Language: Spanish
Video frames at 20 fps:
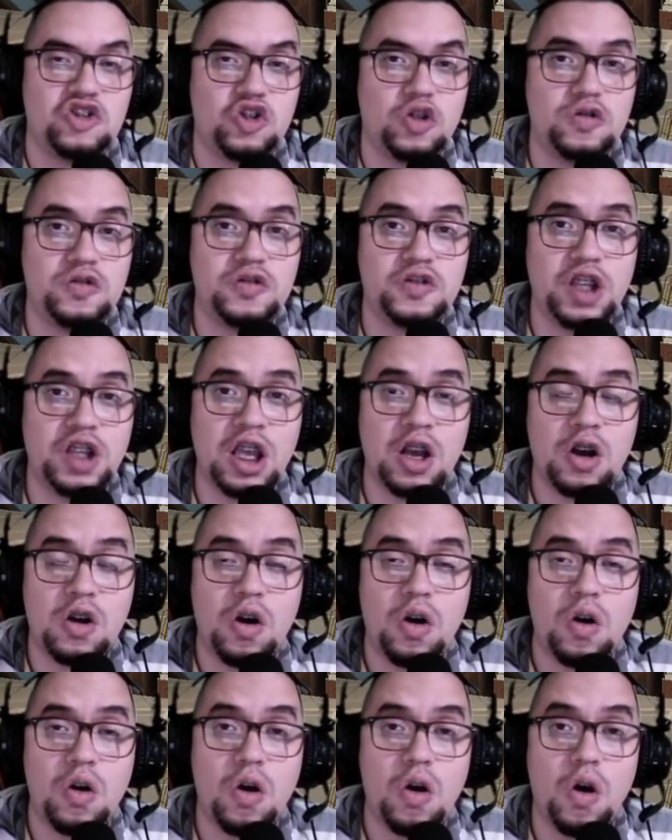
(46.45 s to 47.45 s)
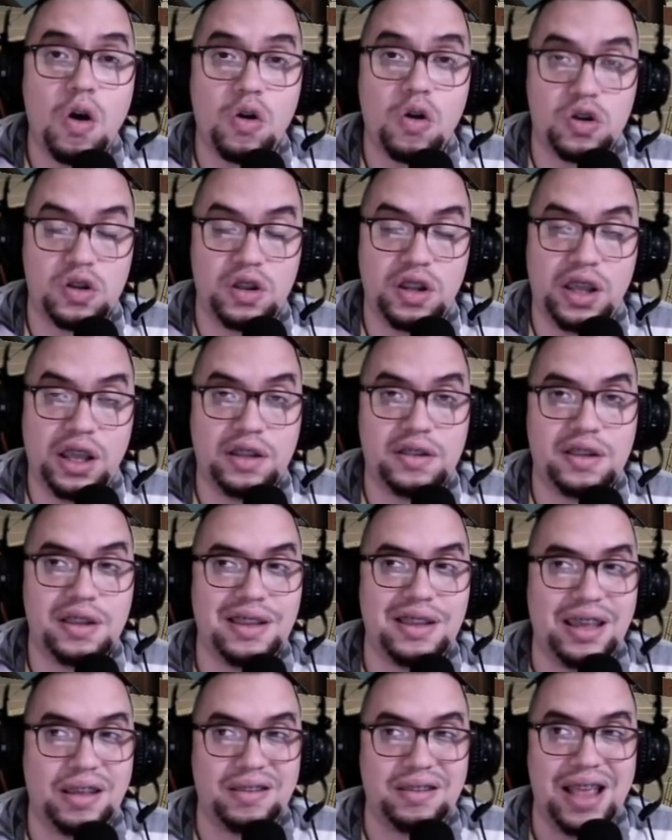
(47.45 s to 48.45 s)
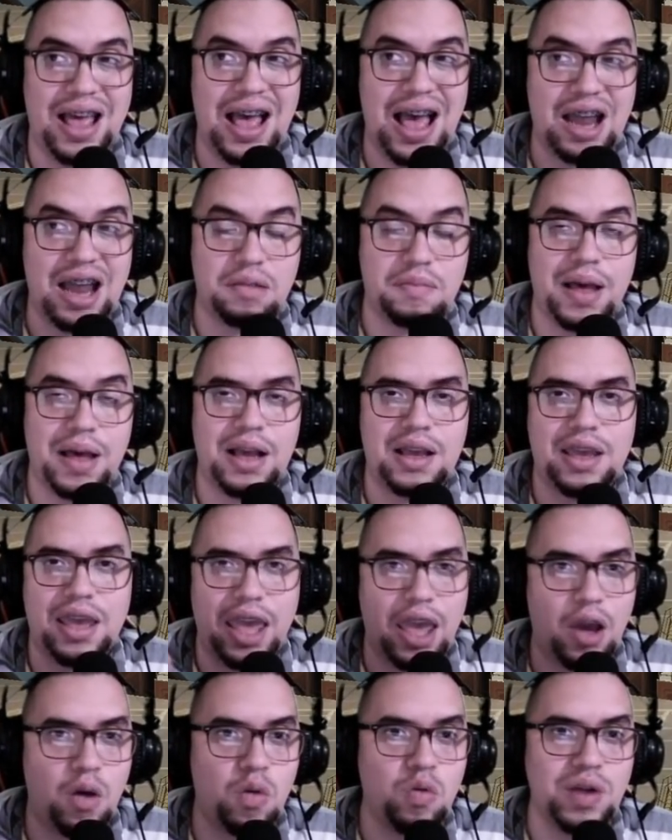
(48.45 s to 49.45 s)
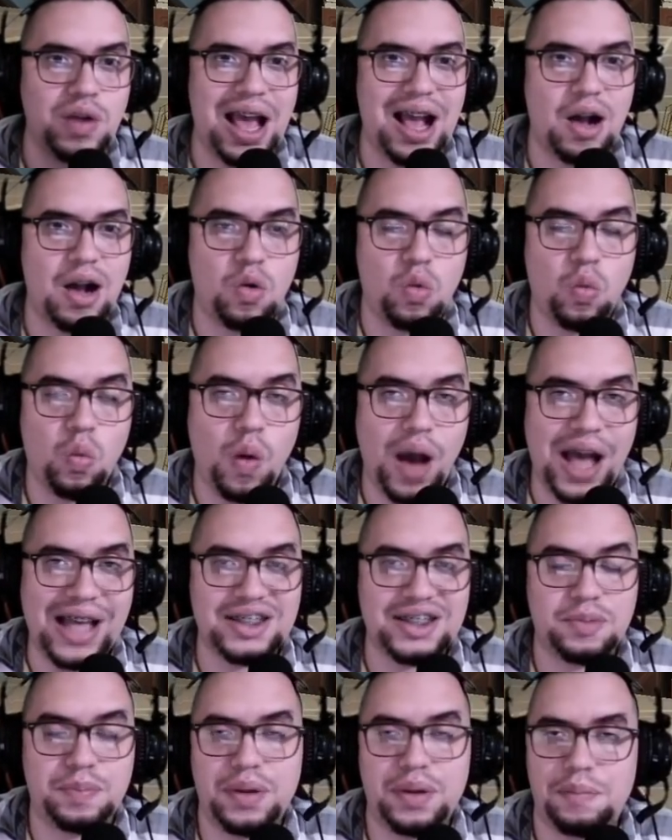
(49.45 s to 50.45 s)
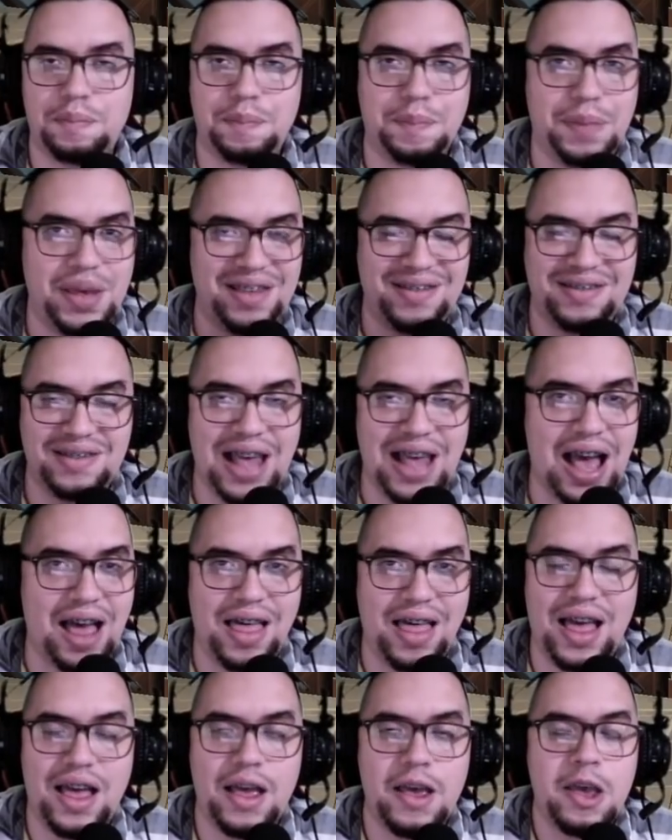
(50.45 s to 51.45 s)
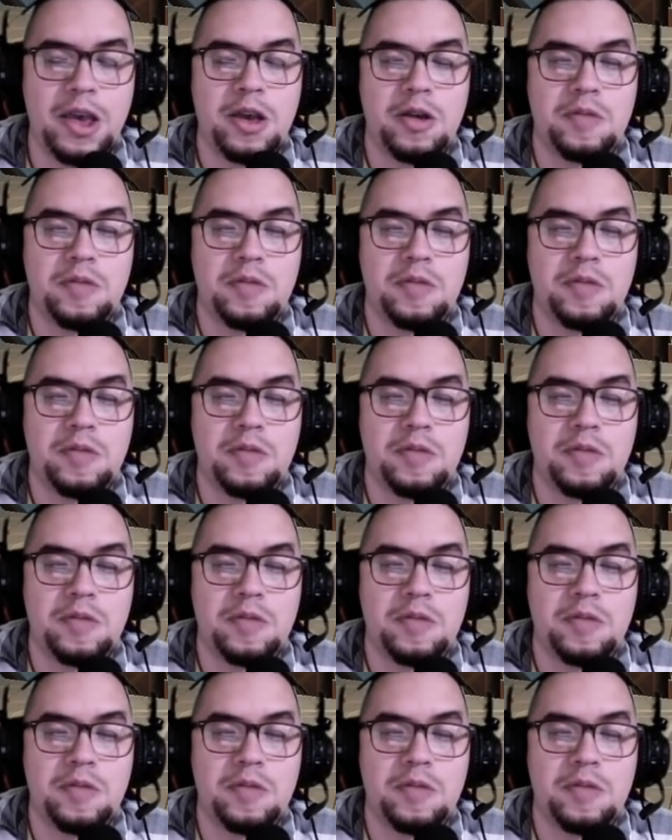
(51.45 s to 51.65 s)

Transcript: Son 5 Hornet de esta arma que es una Wasp pesada